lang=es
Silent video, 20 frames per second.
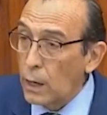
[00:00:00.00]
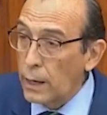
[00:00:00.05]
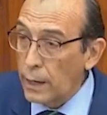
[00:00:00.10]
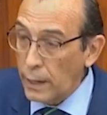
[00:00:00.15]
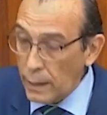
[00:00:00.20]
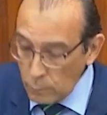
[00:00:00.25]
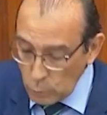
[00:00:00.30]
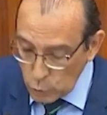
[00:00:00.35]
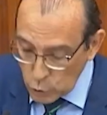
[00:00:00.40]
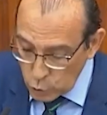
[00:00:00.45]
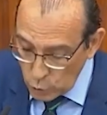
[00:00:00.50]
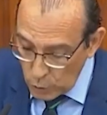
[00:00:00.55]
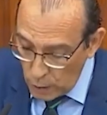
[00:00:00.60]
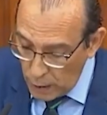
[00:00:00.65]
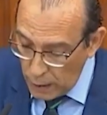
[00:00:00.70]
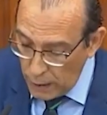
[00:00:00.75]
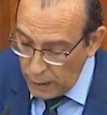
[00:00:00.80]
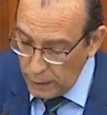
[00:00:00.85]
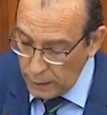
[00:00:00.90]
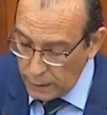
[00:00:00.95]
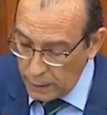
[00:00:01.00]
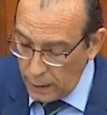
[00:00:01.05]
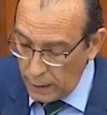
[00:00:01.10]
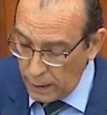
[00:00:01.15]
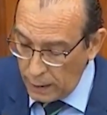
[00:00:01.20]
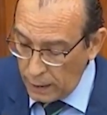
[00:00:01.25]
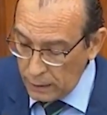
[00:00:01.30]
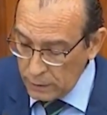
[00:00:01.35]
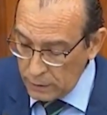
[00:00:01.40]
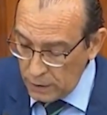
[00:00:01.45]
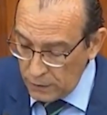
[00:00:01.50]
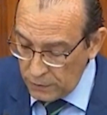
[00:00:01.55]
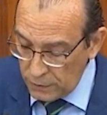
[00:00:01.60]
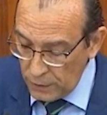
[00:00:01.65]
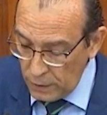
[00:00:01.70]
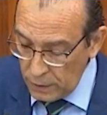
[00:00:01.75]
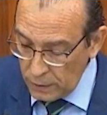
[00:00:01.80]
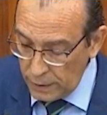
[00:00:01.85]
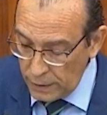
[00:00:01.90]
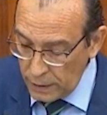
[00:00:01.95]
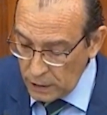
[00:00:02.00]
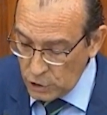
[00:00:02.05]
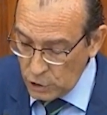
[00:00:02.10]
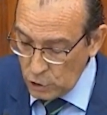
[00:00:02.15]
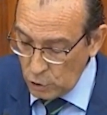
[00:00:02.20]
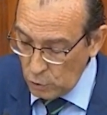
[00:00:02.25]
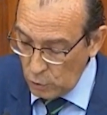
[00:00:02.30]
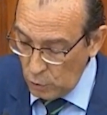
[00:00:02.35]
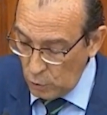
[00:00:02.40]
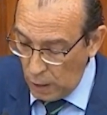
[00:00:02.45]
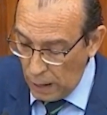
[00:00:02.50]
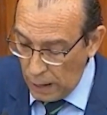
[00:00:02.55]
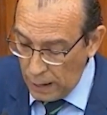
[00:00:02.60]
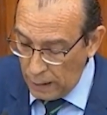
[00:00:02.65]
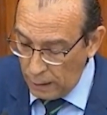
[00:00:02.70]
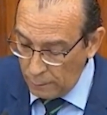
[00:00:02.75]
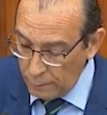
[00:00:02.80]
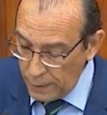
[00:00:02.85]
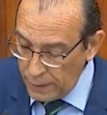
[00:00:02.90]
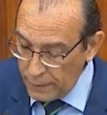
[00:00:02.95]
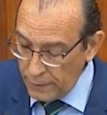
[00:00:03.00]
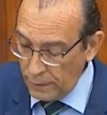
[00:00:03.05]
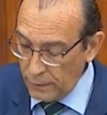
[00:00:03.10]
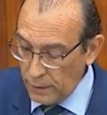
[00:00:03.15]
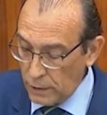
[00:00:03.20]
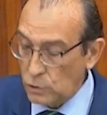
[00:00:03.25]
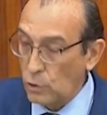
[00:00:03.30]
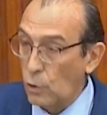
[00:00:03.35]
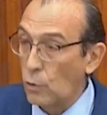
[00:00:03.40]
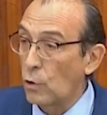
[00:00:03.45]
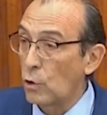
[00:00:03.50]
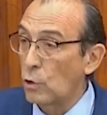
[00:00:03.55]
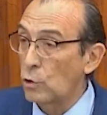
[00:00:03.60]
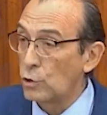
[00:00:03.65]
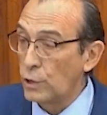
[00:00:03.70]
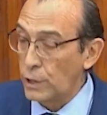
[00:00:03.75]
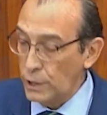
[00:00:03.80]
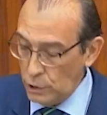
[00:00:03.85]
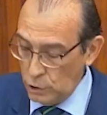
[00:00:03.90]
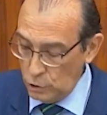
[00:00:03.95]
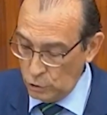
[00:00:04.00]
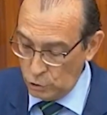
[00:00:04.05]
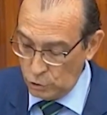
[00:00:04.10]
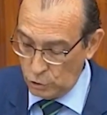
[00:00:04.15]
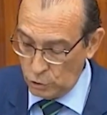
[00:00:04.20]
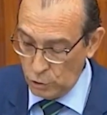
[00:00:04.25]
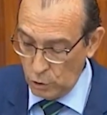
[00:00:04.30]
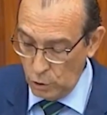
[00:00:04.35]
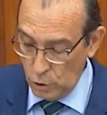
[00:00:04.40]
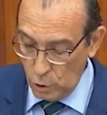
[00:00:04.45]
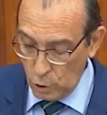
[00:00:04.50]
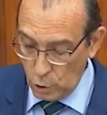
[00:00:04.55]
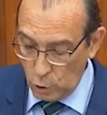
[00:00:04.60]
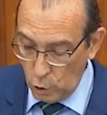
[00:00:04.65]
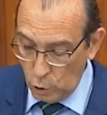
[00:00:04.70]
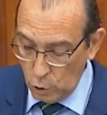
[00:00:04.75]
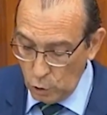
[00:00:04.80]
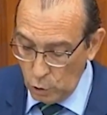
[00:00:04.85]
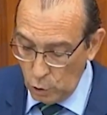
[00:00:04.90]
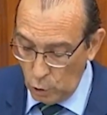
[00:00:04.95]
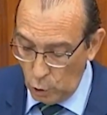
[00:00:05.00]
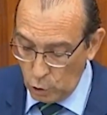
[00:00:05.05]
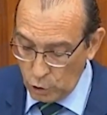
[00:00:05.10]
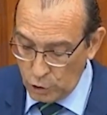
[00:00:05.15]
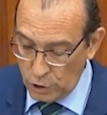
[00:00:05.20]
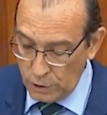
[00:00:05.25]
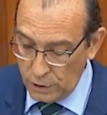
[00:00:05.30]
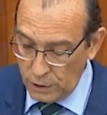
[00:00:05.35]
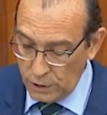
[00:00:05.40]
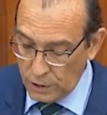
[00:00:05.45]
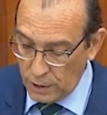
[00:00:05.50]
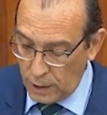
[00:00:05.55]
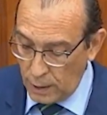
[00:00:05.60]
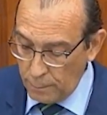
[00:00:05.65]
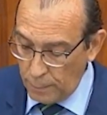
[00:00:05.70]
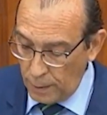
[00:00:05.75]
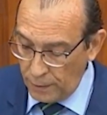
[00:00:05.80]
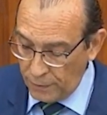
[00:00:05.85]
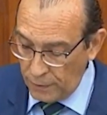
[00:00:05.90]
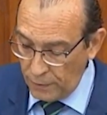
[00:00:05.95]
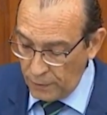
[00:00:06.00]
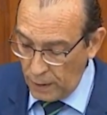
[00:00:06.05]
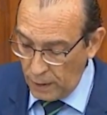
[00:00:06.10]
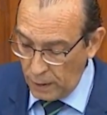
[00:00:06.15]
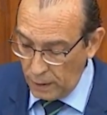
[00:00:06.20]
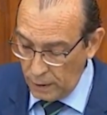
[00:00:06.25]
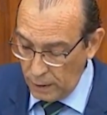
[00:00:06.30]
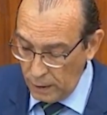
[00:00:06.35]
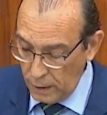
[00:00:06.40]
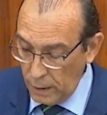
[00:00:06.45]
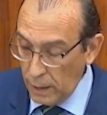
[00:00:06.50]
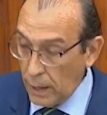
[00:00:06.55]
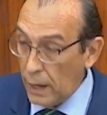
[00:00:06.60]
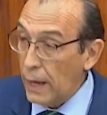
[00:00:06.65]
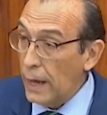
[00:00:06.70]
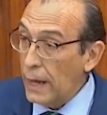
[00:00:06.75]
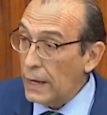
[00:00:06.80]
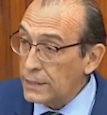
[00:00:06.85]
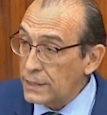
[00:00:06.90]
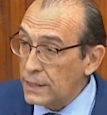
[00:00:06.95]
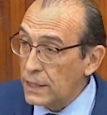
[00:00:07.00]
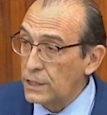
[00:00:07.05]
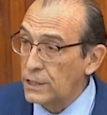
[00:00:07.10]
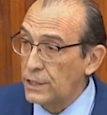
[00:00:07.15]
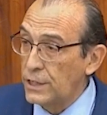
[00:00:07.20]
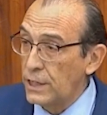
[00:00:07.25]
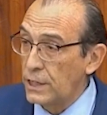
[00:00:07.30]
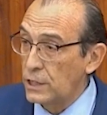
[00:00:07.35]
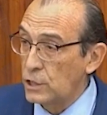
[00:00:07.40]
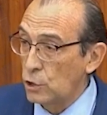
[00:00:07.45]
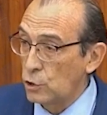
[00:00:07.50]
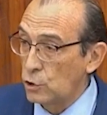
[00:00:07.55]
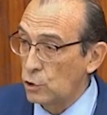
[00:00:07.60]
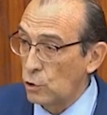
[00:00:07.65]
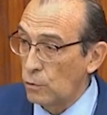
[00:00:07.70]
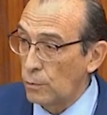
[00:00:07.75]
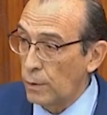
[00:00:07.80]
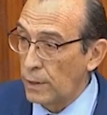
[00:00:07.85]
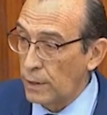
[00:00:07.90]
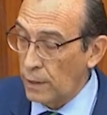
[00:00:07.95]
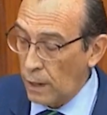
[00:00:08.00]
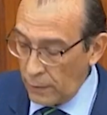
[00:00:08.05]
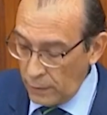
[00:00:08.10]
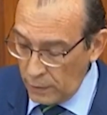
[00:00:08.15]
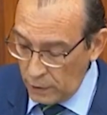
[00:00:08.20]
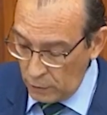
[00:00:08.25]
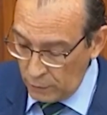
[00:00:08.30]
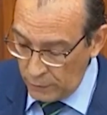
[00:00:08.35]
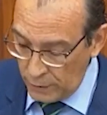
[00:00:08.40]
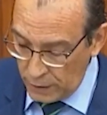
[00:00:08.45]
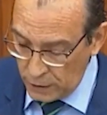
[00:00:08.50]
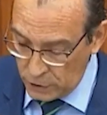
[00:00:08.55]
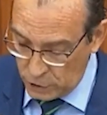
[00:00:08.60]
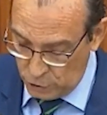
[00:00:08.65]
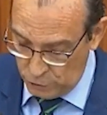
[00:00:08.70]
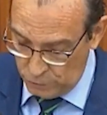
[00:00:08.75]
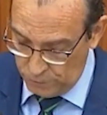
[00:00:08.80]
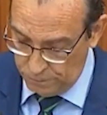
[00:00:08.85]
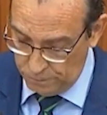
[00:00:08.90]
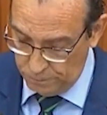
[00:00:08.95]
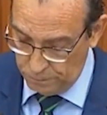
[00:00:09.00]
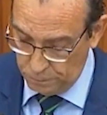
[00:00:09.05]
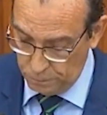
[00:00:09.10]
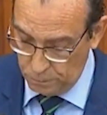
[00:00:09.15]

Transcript: Queremos una ley que garantice el derecho a la vida de todos los niños, con o sin discapacidad. Ese sí es otro verdadero derecho.